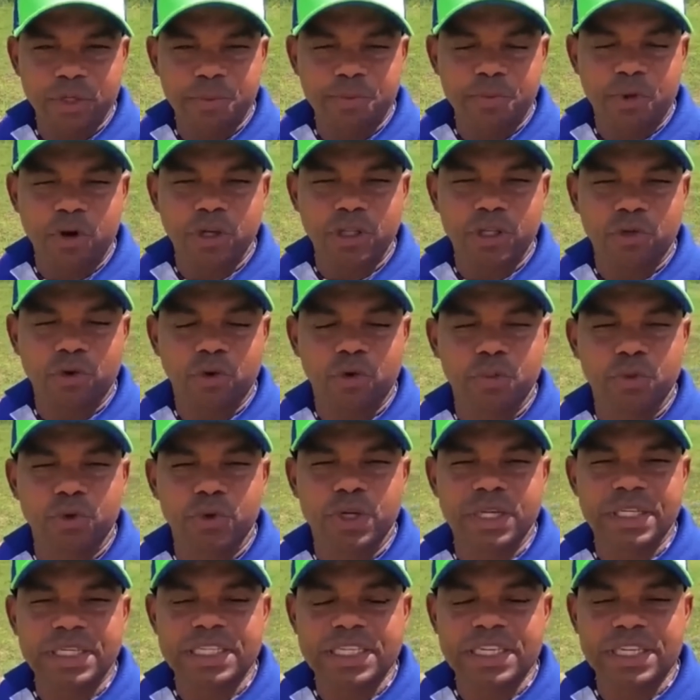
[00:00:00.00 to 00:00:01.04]
Esporte Clube
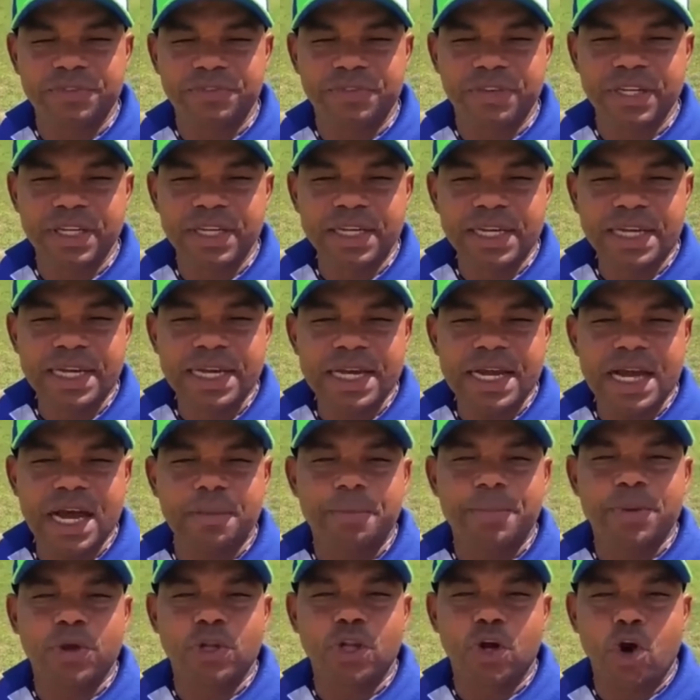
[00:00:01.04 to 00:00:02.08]
do Recife,
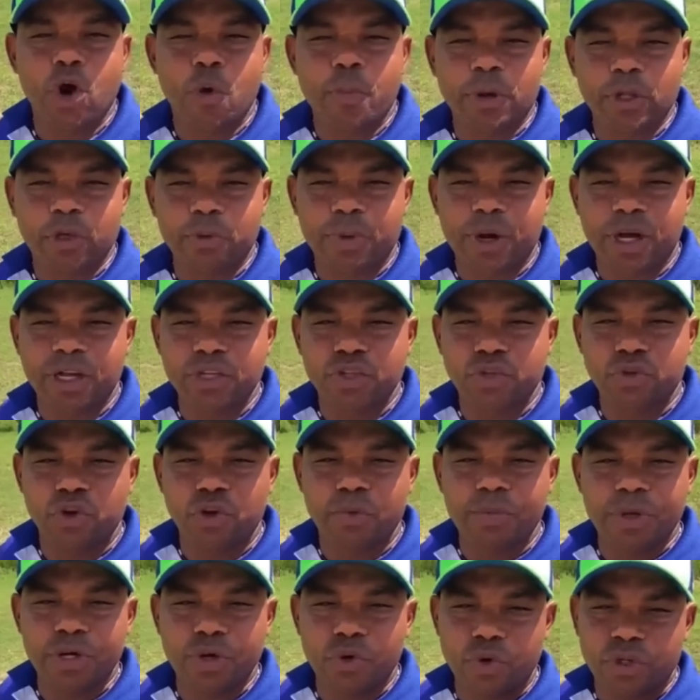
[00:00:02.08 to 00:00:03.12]
campeão da Copa do Brasil
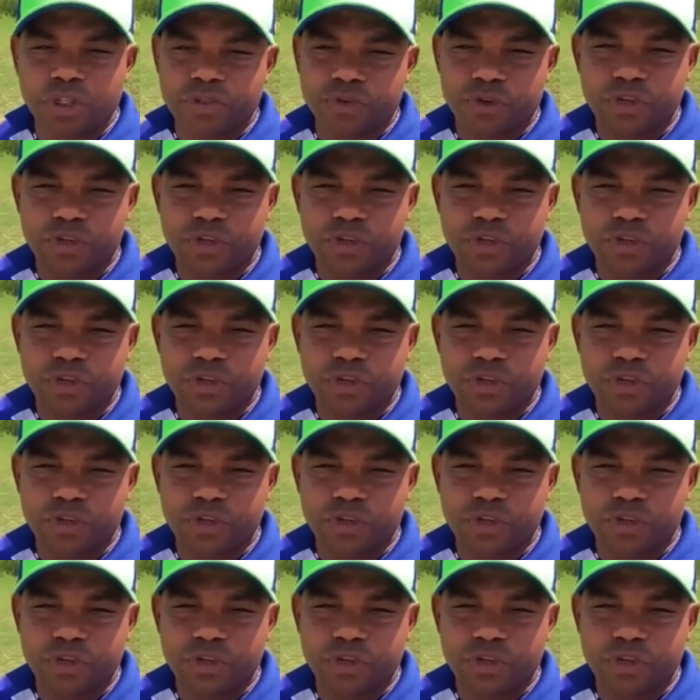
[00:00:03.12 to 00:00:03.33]
2008.